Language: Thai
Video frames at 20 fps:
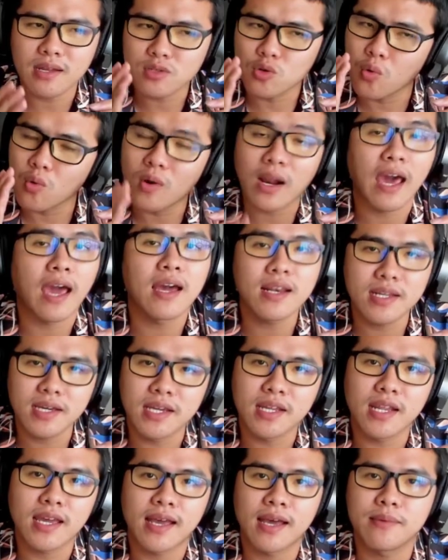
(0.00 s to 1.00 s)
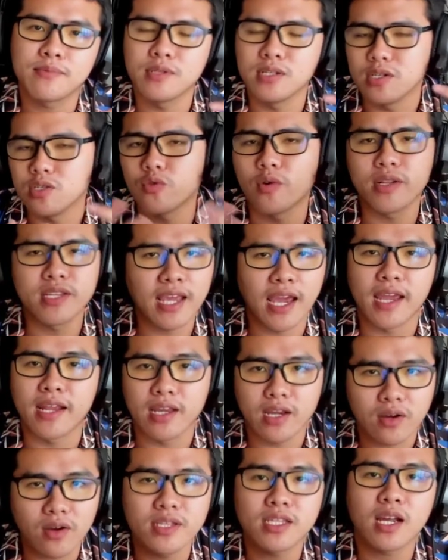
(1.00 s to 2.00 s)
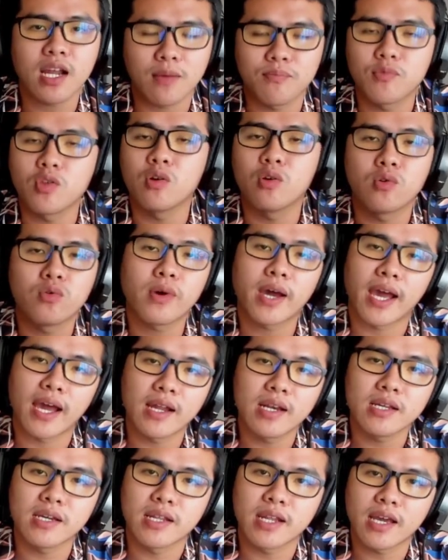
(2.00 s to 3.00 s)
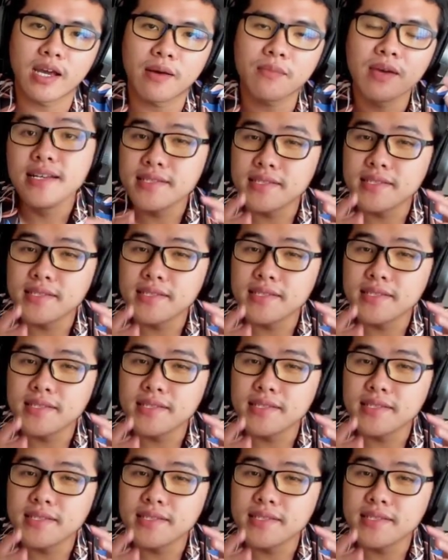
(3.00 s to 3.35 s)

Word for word: ทุกครั้งเลยนะครับหรือส่วนใหญ่เนี่ยก็จะกลับตัวลงทุกครั้งเลยนะครับ